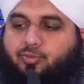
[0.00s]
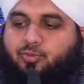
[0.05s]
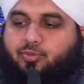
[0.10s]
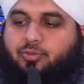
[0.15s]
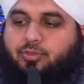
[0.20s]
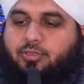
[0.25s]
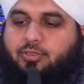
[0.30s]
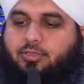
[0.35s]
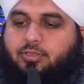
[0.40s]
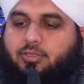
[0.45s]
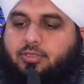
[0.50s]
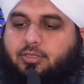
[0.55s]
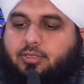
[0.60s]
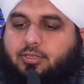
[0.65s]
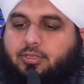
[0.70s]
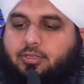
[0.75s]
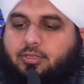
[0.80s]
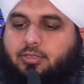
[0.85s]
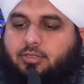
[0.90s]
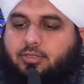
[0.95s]

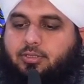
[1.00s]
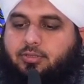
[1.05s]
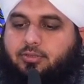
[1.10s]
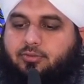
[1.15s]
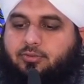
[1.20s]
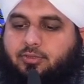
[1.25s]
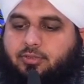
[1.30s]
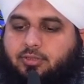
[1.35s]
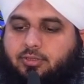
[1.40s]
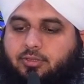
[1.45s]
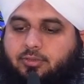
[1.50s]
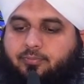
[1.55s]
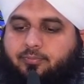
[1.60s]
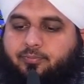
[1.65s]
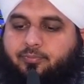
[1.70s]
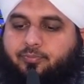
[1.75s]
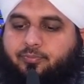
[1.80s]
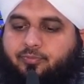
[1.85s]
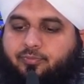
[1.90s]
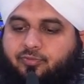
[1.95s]
अल्हम्दुलिल्लाहिल्लज़ी
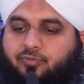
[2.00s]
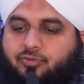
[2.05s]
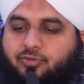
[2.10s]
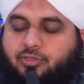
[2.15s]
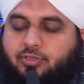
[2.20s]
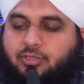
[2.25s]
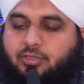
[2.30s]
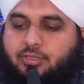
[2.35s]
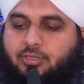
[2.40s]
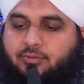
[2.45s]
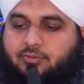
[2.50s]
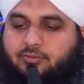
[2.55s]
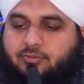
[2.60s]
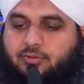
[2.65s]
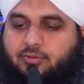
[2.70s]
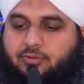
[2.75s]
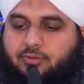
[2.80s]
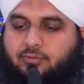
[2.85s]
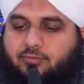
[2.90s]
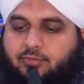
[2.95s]
ज़िल
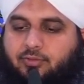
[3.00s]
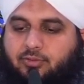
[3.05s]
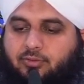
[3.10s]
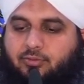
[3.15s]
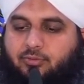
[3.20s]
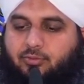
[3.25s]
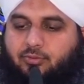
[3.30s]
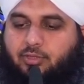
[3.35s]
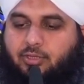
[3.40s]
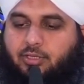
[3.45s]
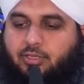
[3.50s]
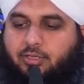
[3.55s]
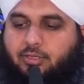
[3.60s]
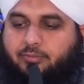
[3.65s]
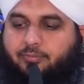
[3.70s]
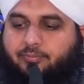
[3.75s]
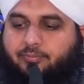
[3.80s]
इज़्ज़ति वल उला